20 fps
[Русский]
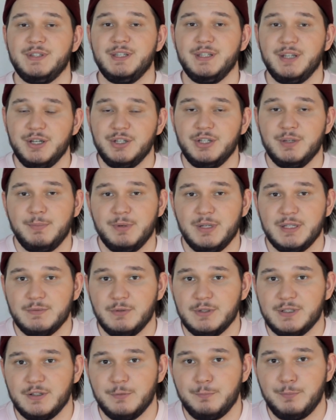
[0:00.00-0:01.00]
в серийное
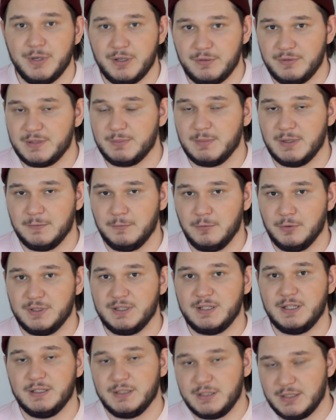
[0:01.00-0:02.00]
производство первый смартфон
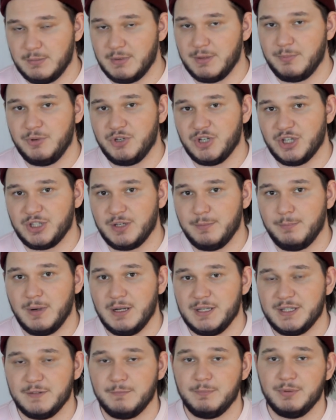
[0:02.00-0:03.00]
с сенсором отпечатка
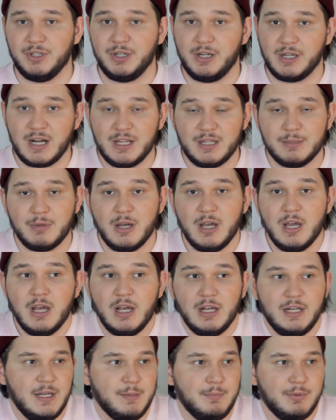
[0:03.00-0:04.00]
пальцев под экраном,
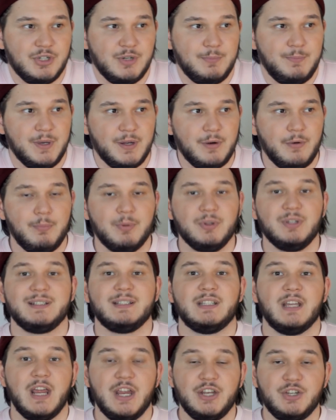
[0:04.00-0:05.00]
либо же первый
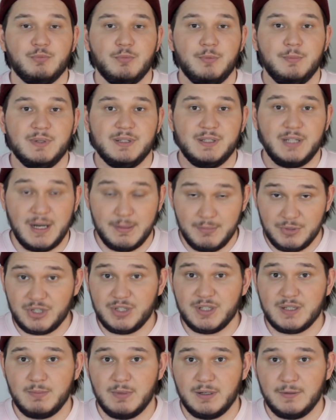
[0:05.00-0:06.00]
по-настоящему
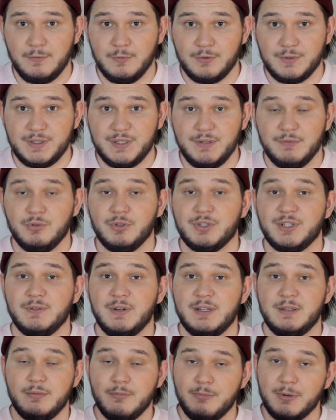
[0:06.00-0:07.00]
безрамочный смартфон с
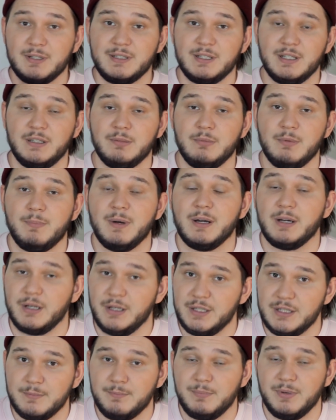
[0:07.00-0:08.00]
98%
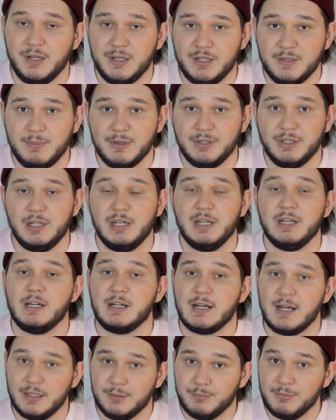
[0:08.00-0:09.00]
покрытием передней панели
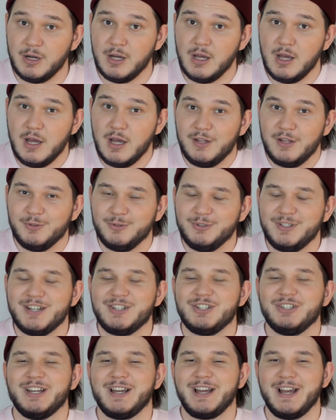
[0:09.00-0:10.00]
экраном. Но
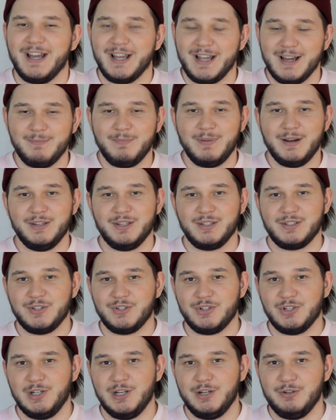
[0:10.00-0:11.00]
даже такая компания, к
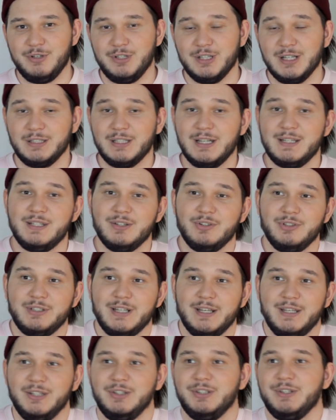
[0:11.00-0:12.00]
сожалению, иногда делает
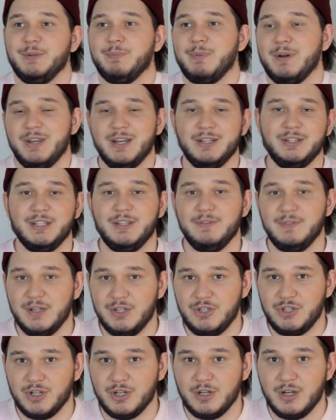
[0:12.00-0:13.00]
какие-то непонятные
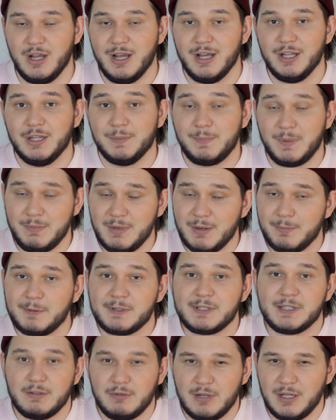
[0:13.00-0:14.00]
вещи. Например,
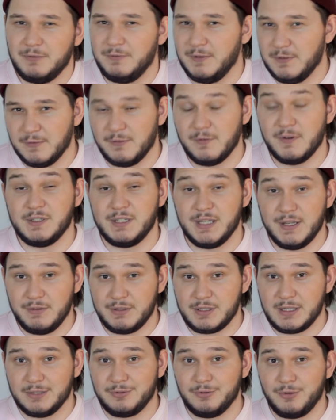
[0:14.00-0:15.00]
представляет Vivo
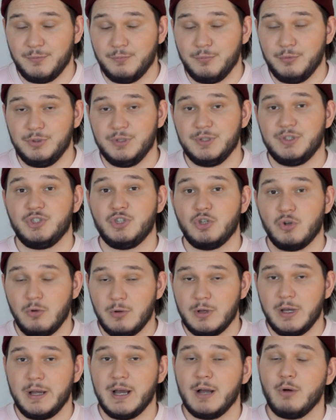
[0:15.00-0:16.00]
V9, который будет с челкой,